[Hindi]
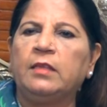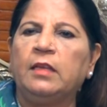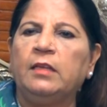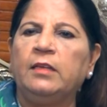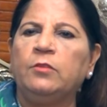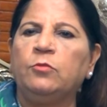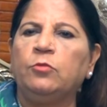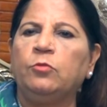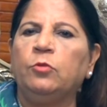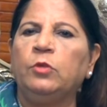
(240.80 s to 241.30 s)
के
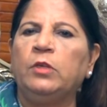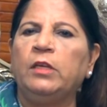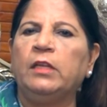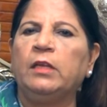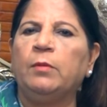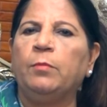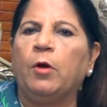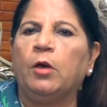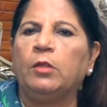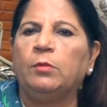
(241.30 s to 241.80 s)
लिए ज़रूरी नहीं
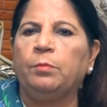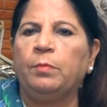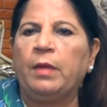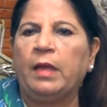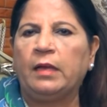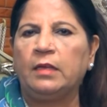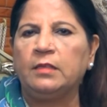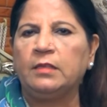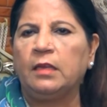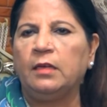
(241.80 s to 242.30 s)
कि बहुत
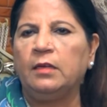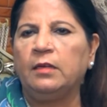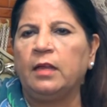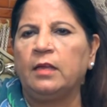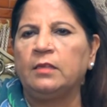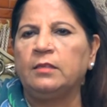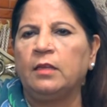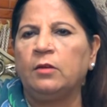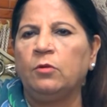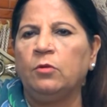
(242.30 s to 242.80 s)
महंगा सैनिटाइज़र